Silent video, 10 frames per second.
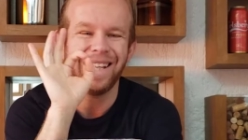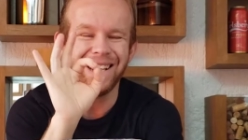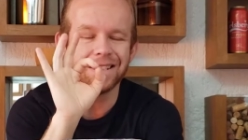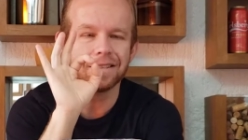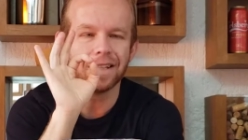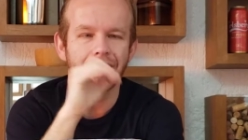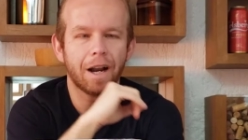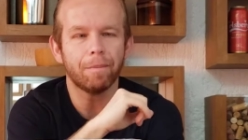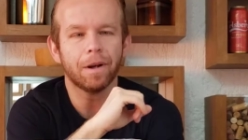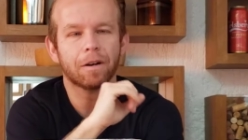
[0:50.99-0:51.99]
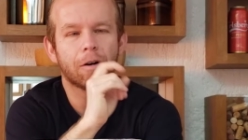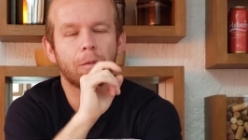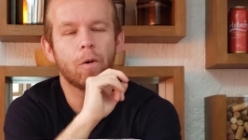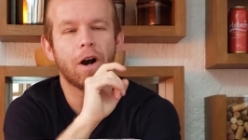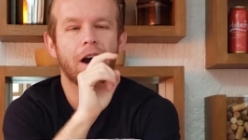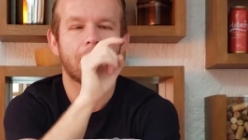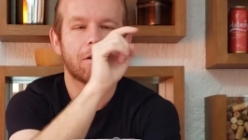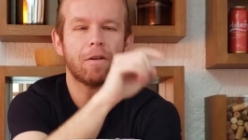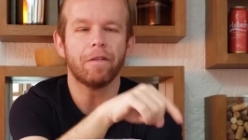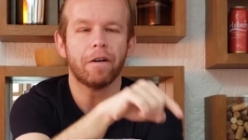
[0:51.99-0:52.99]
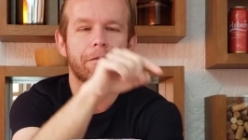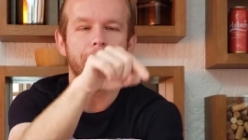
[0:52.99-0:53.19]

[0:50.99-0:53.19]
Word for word: Instagram como arroba